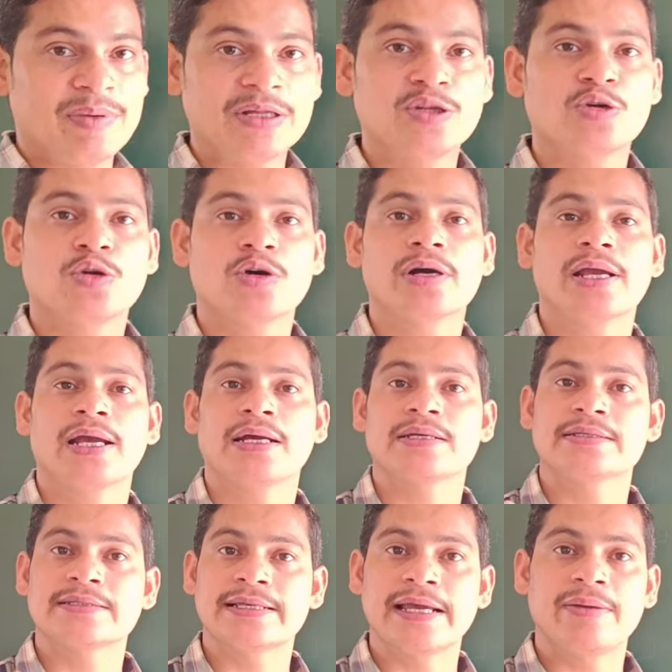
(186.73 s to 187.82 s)
इन दोनों का क्या है
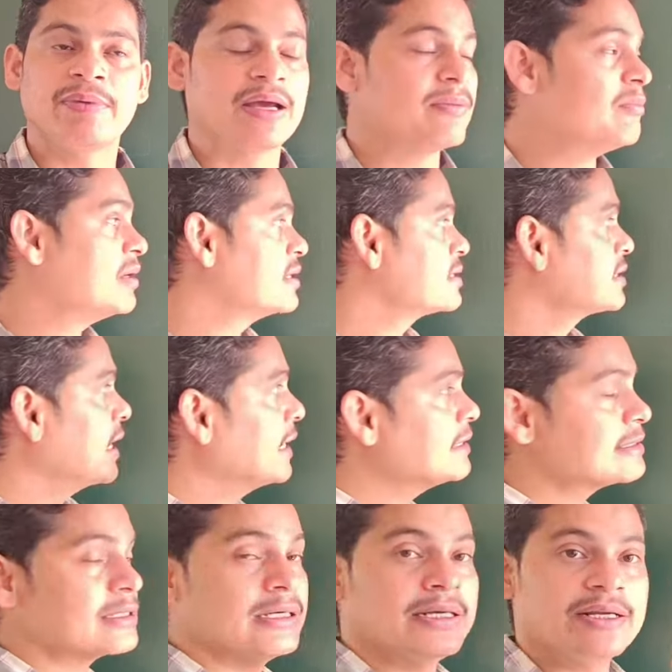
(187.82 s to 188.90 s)
सेम है बट
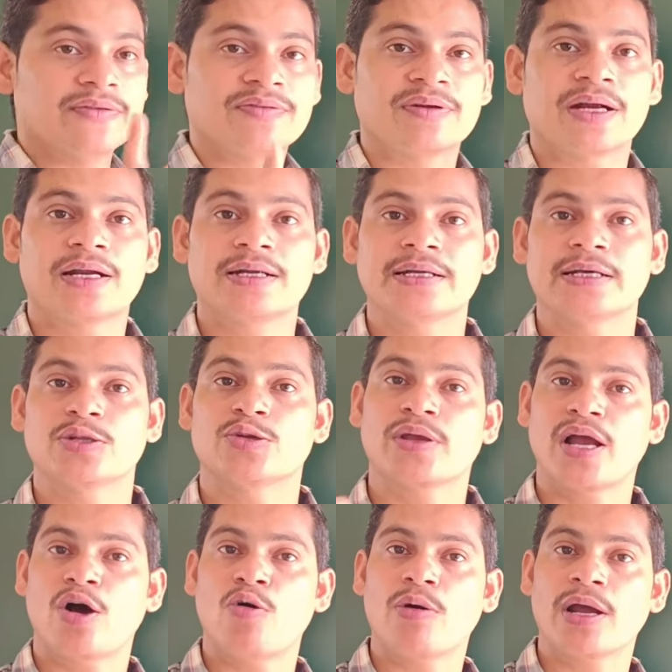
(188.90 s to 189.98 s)
साइज़ डिफरेंट है तो
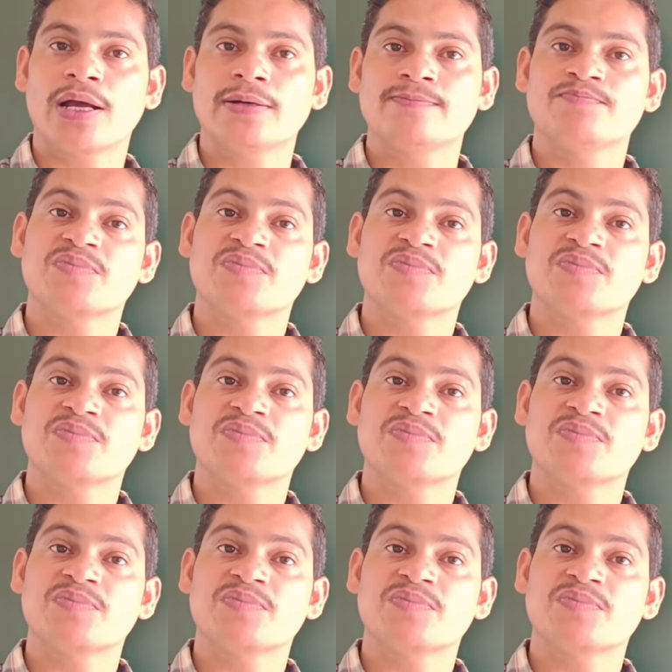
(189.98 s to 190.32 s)
क्या हो गया